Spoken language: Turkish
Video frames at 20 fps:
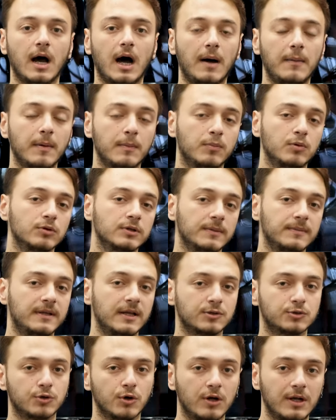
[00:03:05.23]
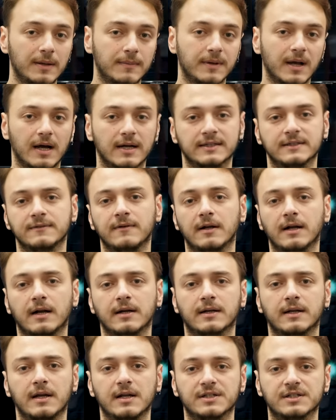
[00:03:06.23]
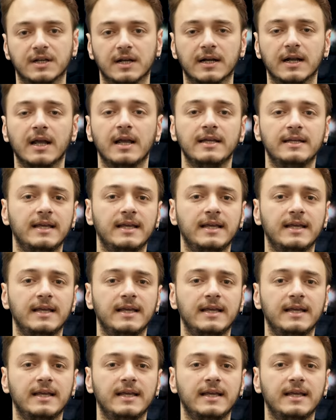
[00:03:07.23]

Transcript: Ama burada bir de şöyle bir artı var arkadaşlar.